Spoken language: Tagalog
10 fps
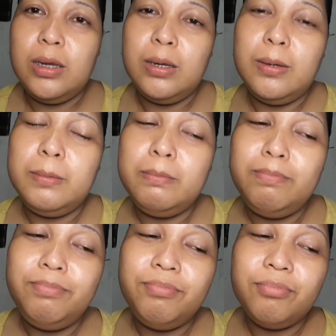
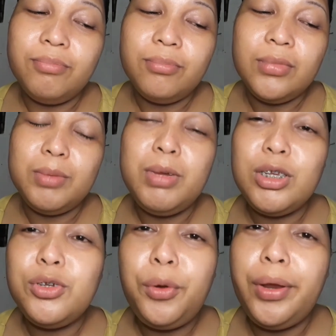um,
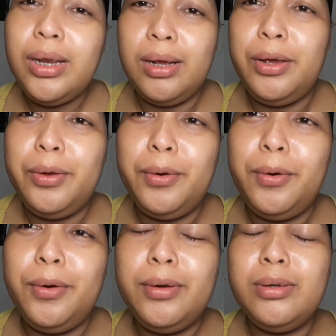mag-join
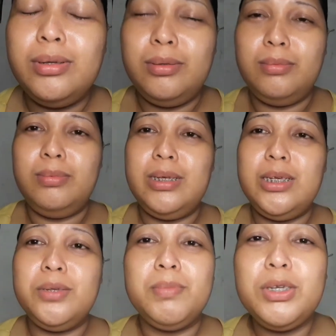kayo.
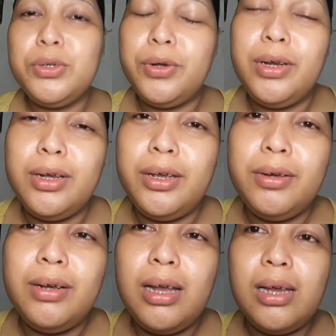Please mag-join
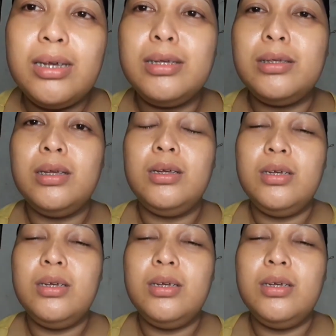kayo guys.